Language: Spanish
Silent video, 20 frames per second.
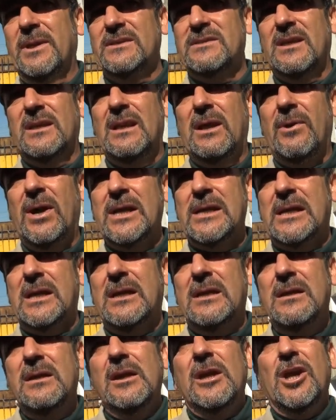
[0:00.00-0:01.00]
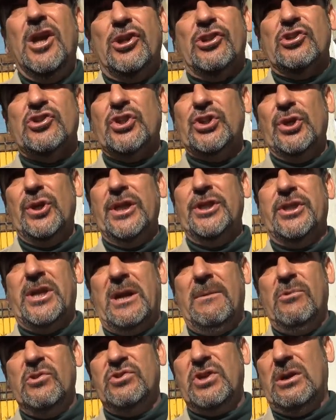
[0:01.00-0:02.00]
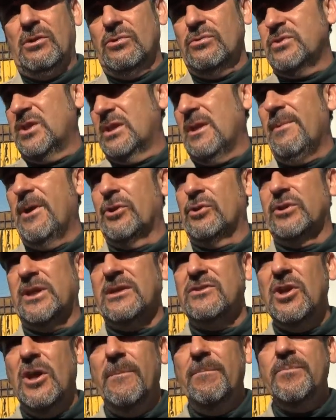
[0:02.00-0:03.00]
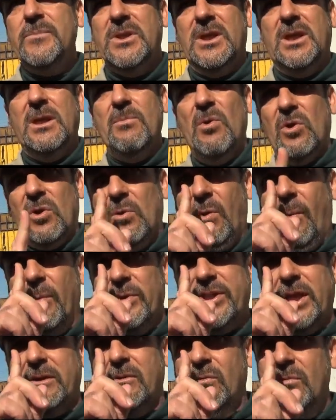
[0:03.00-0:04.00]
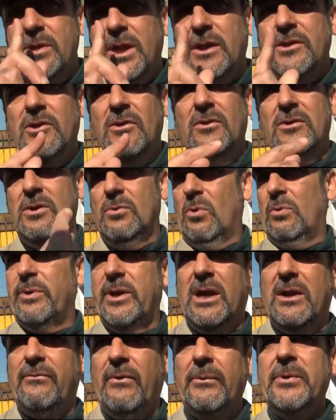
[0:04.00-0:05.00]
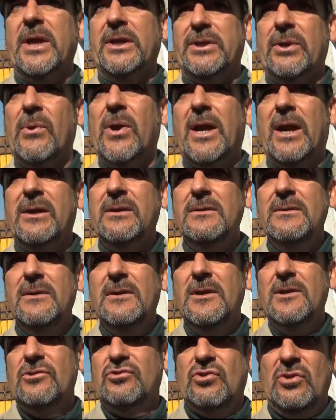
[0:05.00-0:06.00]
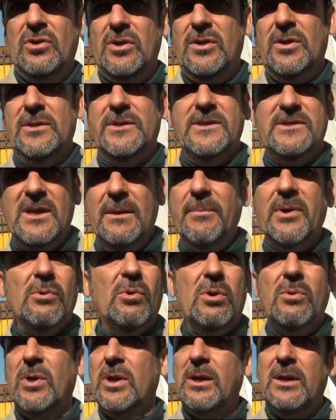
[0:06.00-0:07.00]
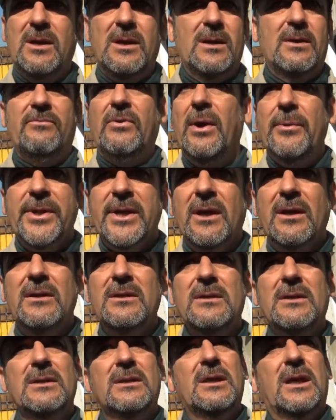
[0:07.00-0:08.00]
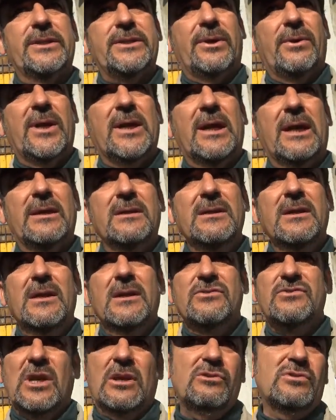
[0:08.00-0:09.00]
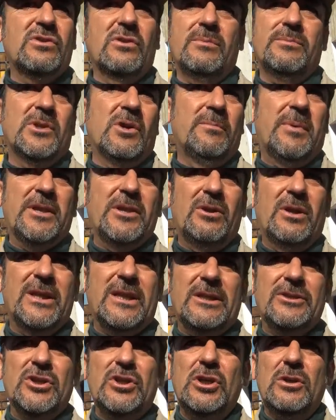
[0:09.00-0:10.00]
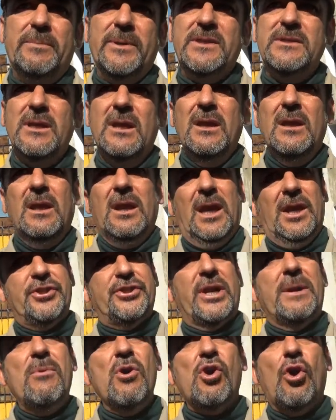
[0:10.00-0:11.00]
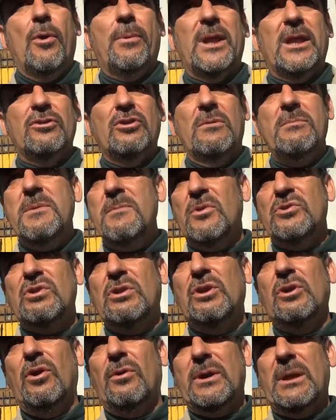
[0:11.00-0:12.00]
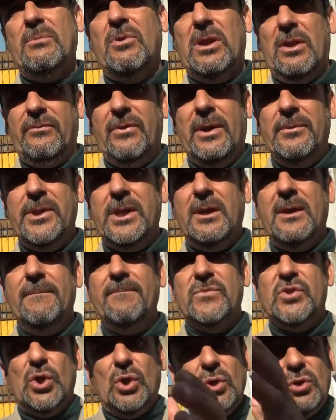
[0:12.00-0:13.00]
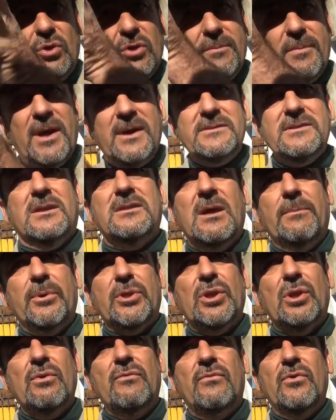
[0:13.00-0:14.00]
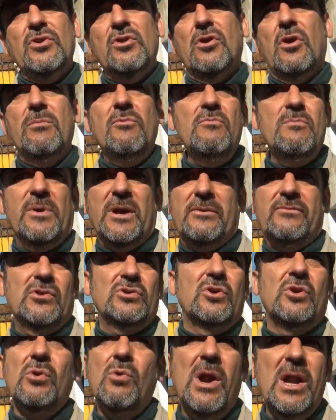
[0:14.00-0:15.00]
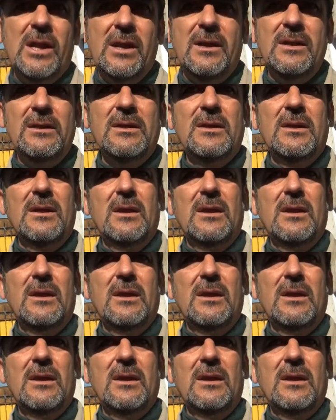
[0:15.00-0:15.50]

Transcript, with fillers: meses en la banca. Nosotros entramos ya con un sistema de rotación. Dijimos que íbamos a estar un año y volver a la fábrica a trabajar. Yo en diciembre vuelvo a la fábrica a trabajar. Ya lo hizo mi compañero Alejandro López. Entramos cobrando el mismo sueldo que cobramos en la fábrica. Todo lo demás está puesto en un fondo común para fondo de huelga.